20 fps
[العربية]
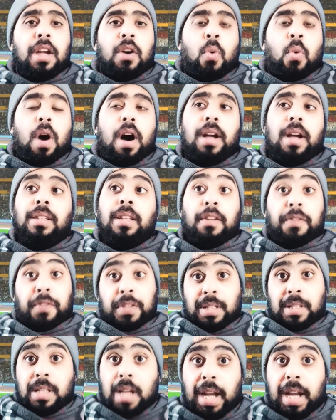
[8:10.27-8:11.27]
وأيضا في
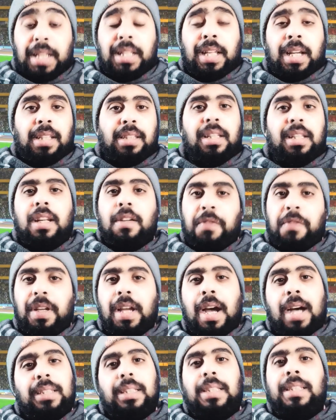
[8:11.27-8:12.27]
الصعيد عندنا في
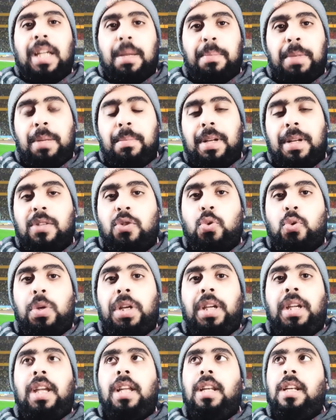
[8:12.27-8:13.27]
عدد كبير من
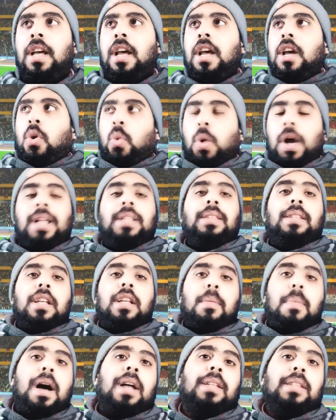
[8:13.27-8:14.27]
السوريين وعندنا
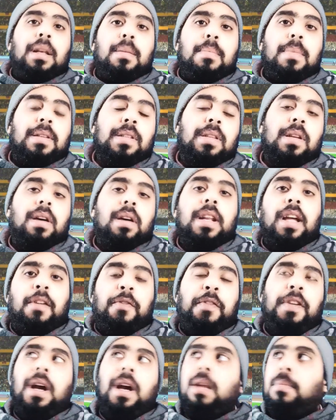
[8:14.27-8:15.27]
بعض المصانع
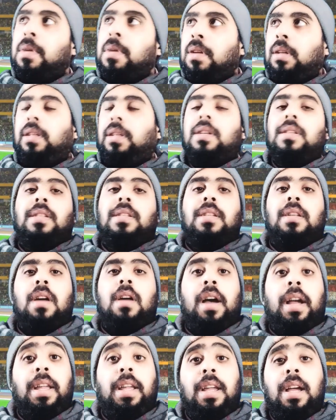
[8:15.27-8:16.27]
في المناطق
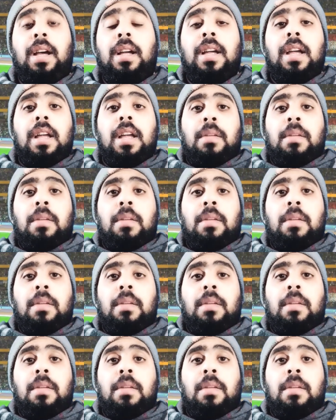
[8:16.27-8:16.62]
الصناعية